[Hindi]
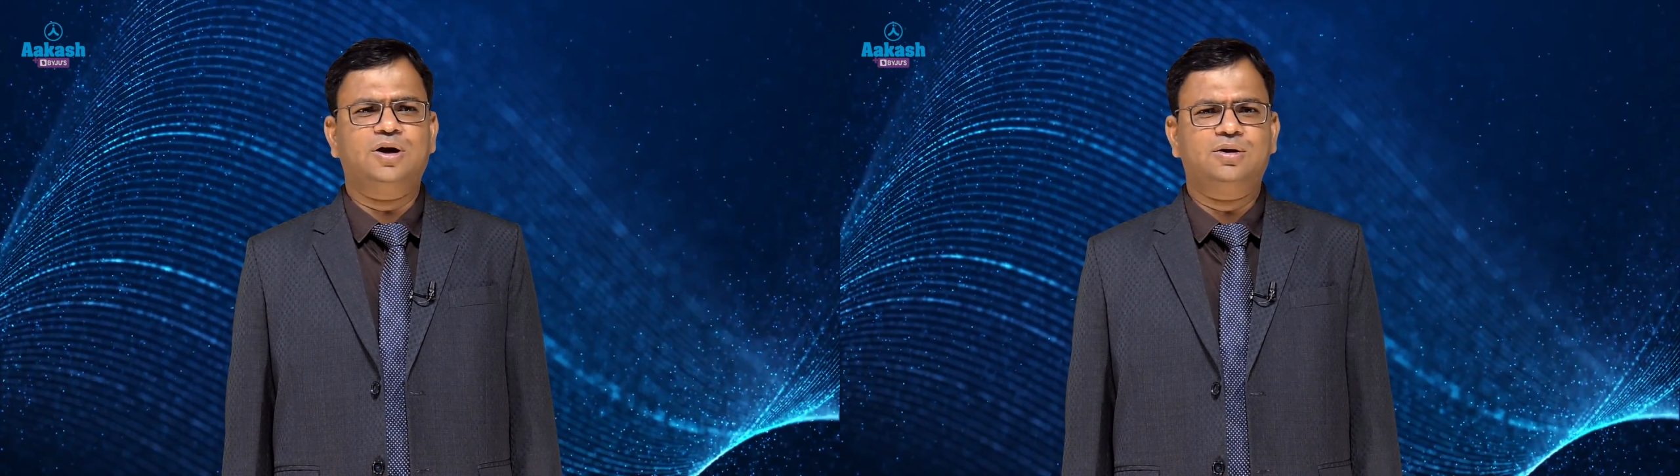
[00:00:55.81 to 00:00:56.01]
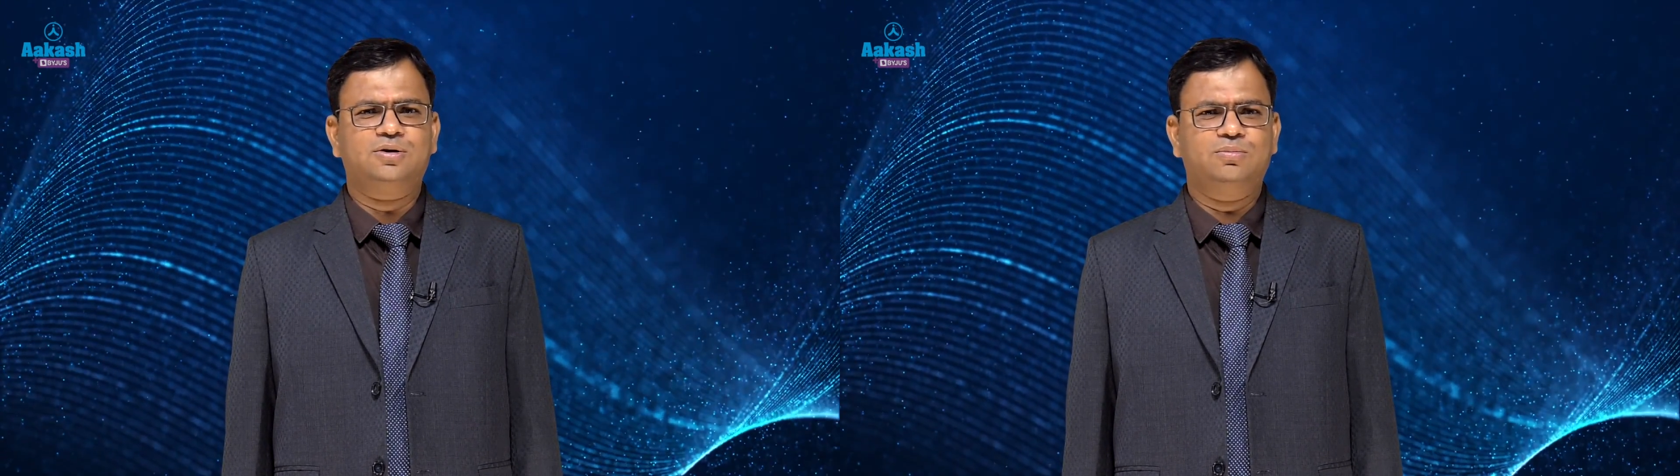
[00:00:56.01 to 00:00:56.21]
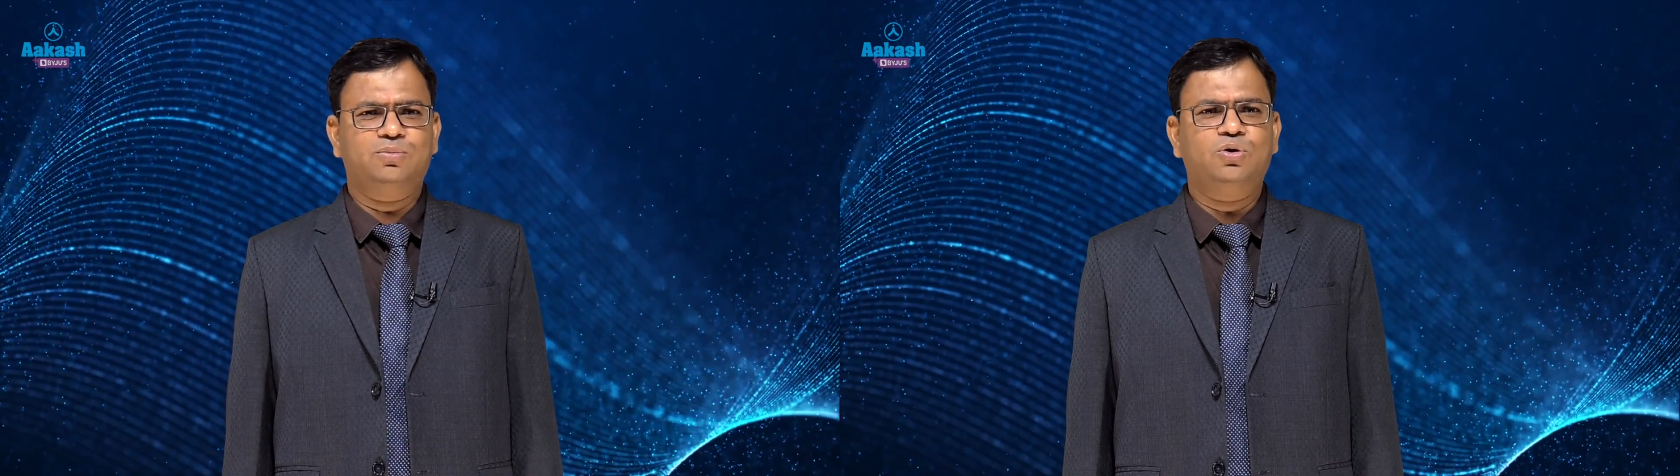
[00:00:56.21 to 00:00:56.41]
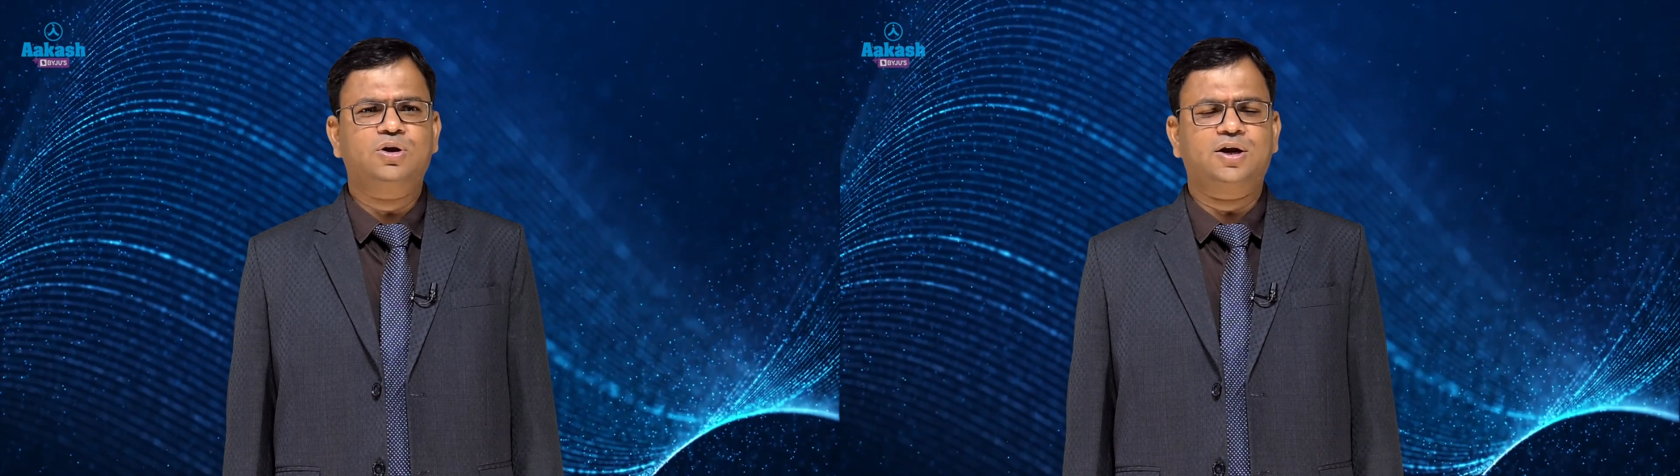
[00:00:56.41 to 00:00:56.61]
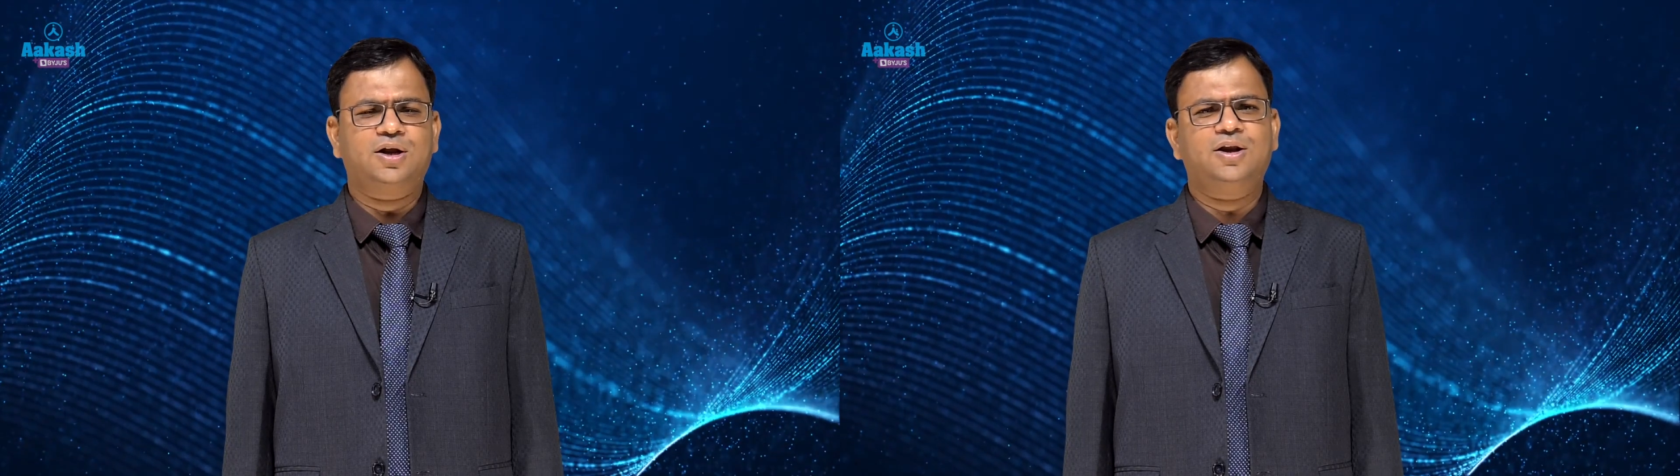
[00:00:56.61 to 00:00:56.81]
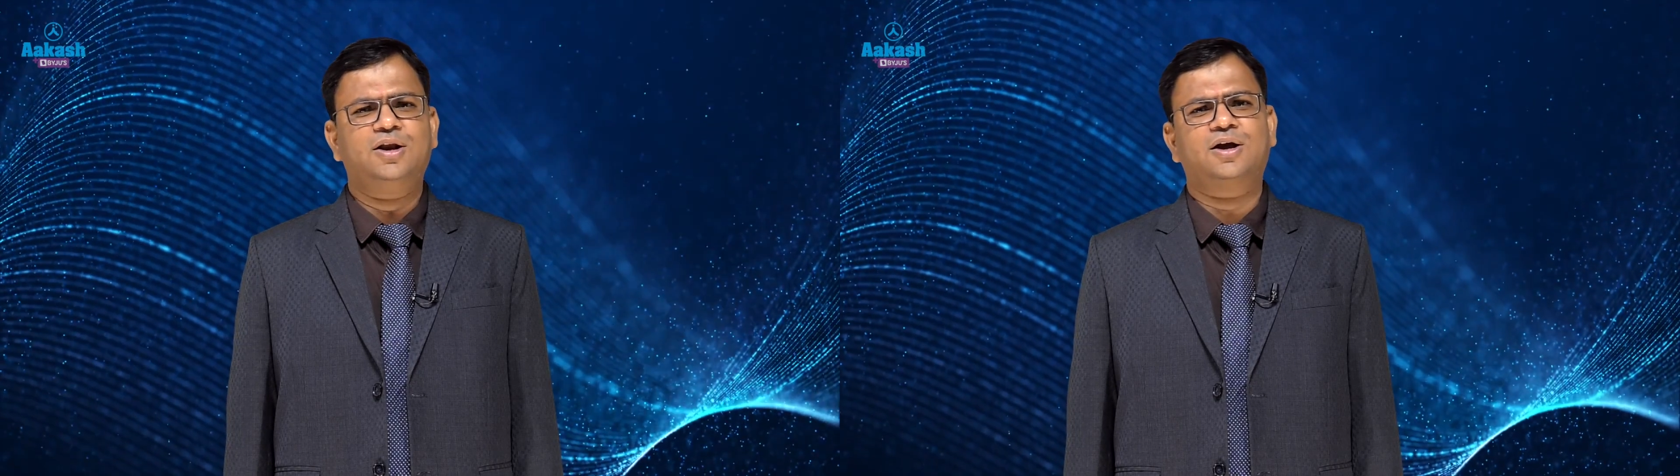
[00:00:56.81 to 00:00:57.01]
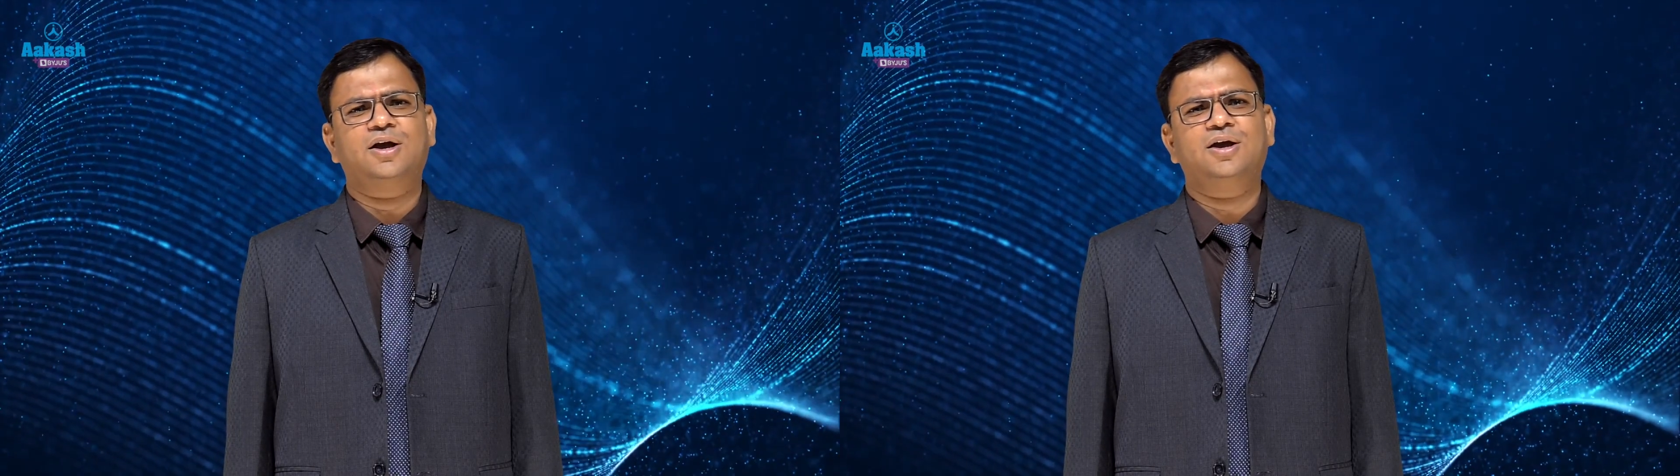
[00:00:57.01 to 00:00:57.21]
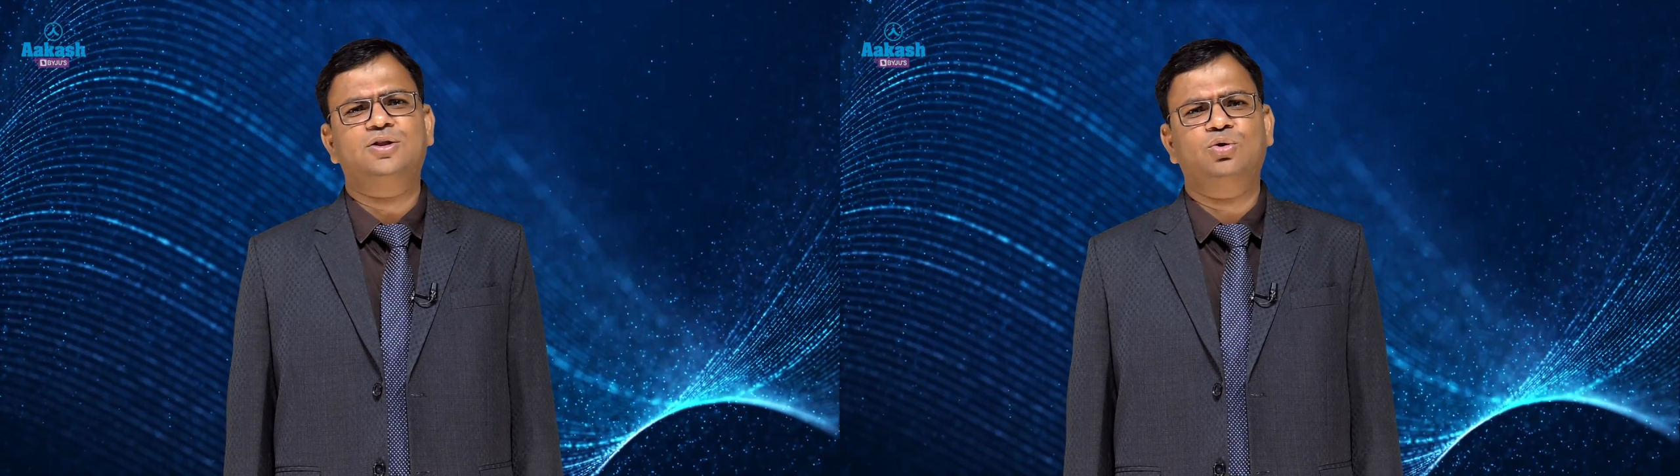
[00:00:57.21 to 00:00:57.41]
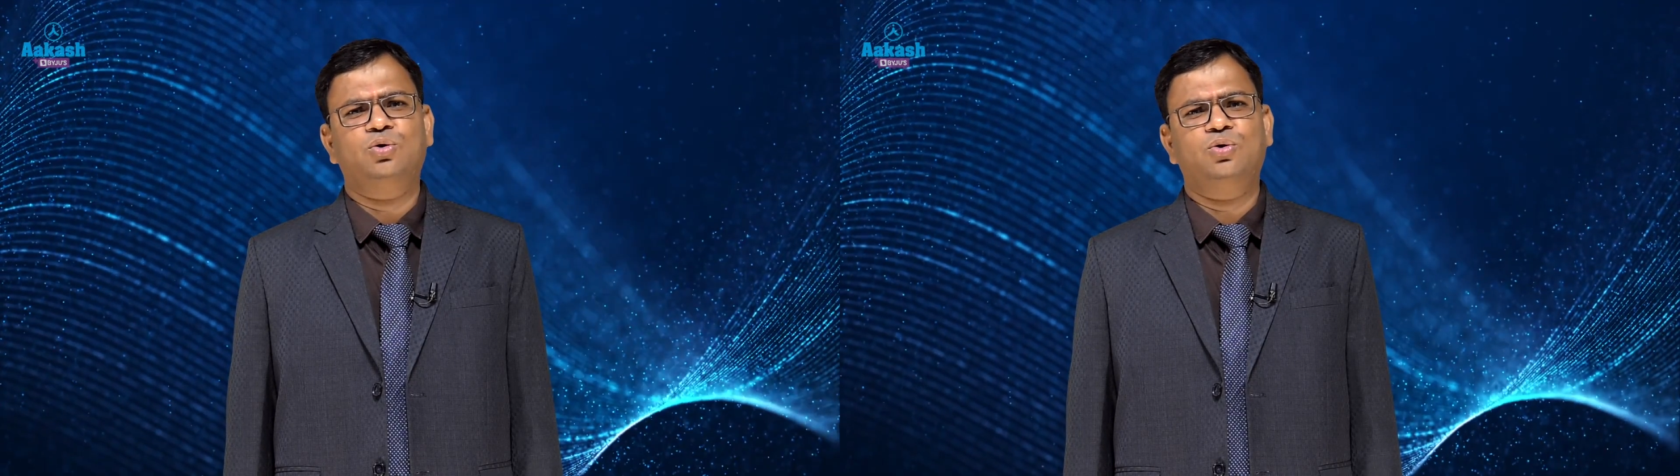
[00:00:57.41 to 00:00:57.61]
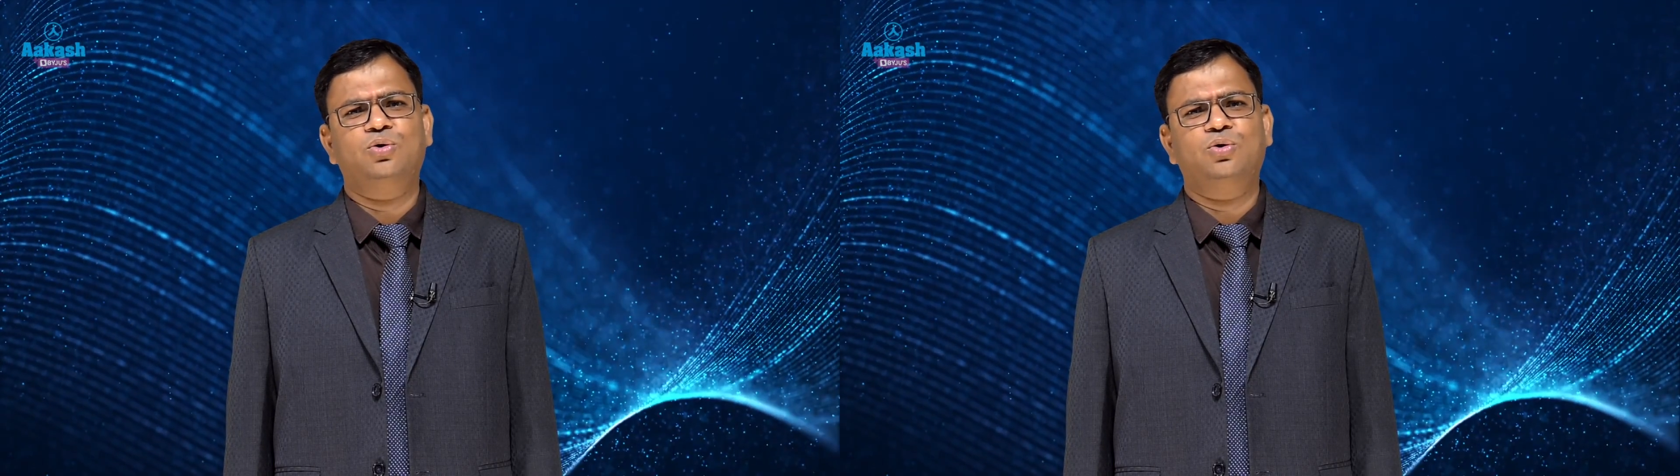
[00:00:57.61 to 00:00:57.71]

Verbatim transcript: अगर ब्रॉड कैटेगरी रखेंगे तो